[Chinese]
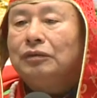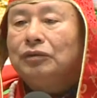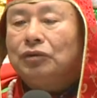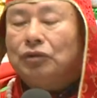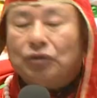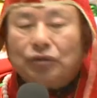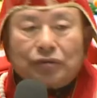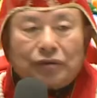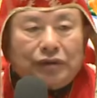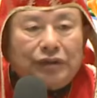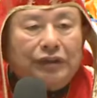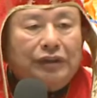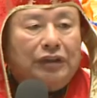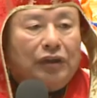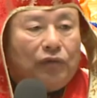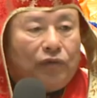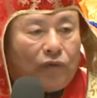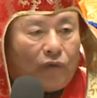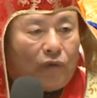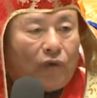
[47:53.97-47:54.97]
就是一个
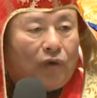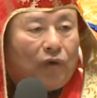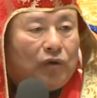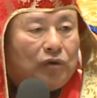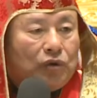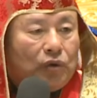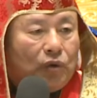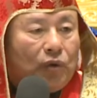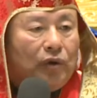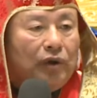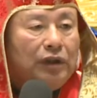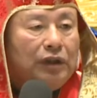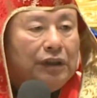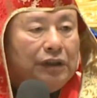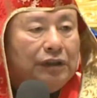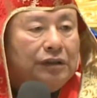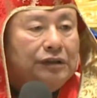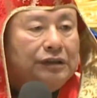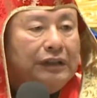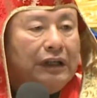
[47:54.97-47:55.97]
佛陀
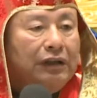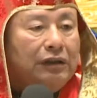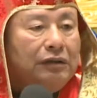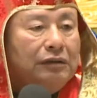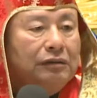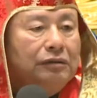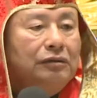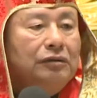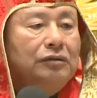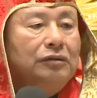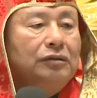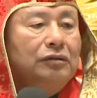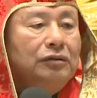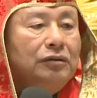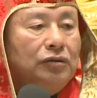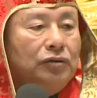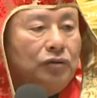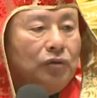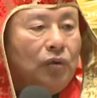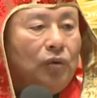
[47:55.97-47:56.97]
和尚
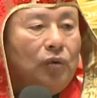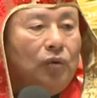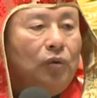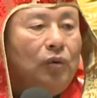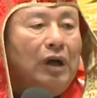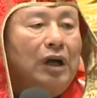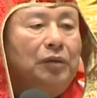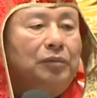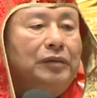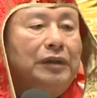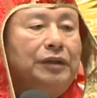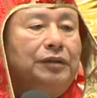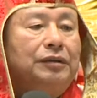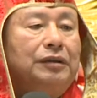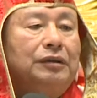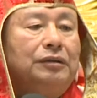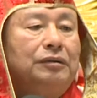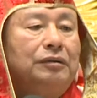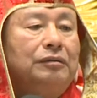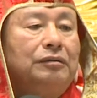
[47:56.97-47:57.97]
所发明
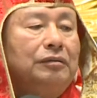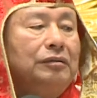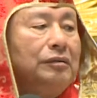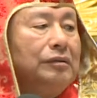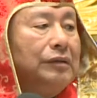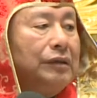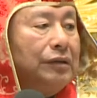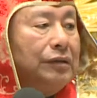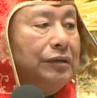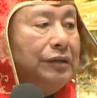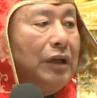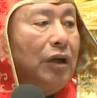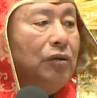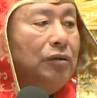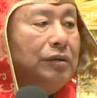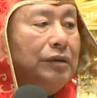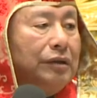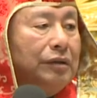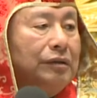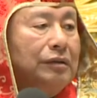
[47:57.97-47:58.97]
的少
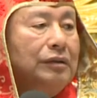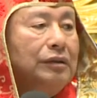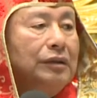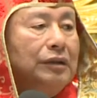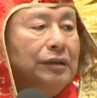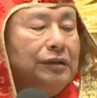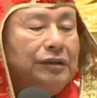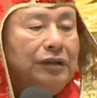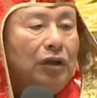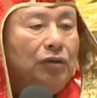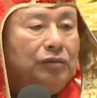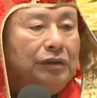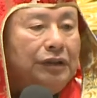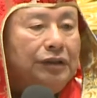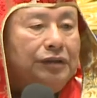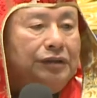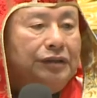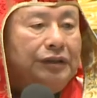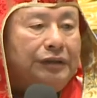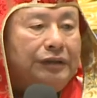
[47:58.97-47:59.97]
少
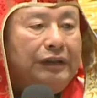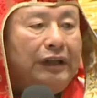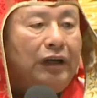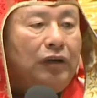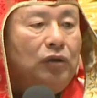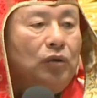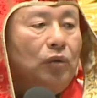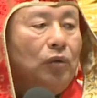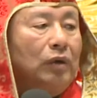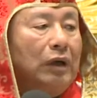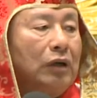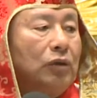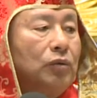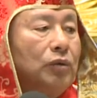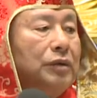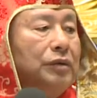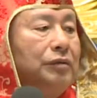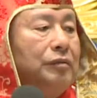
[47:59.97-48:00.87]
林紧那罗王棍。